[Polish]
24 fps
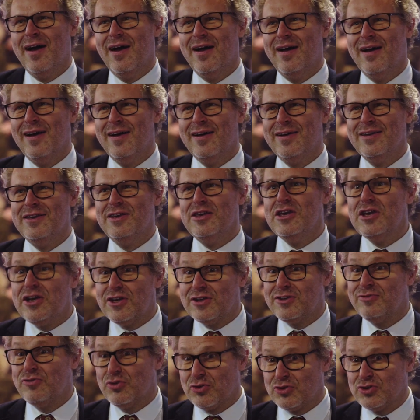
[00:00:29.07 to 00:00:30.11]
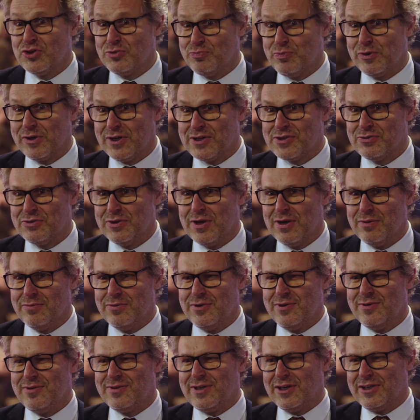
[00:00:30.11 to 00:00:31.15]
E, i ich twórczość
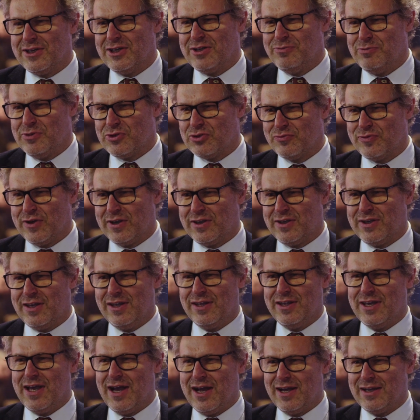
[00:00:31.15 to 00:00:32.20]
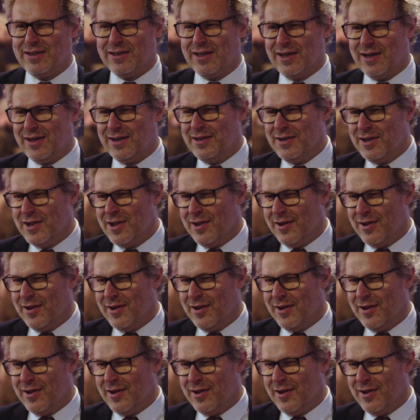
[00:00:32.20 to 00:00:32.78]
pokazujemy, takich mistrzów jak Kiliana,